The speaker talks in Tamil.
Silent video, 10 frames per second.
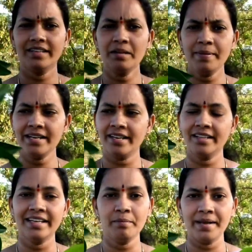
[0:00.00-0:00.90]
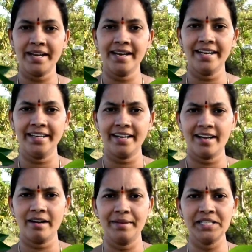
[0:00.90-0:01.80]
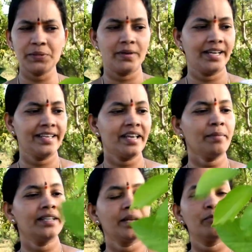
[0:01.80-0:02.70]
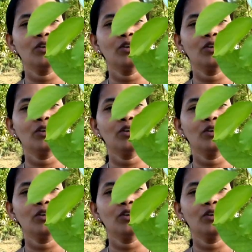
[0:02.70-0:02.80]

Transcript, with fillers: இழுப்பையிலேருந்து இழுப்பை எண்ணெய் எடுக்கிறாங்க அப்படின்னு சொன்னேன் இதே மாதிரி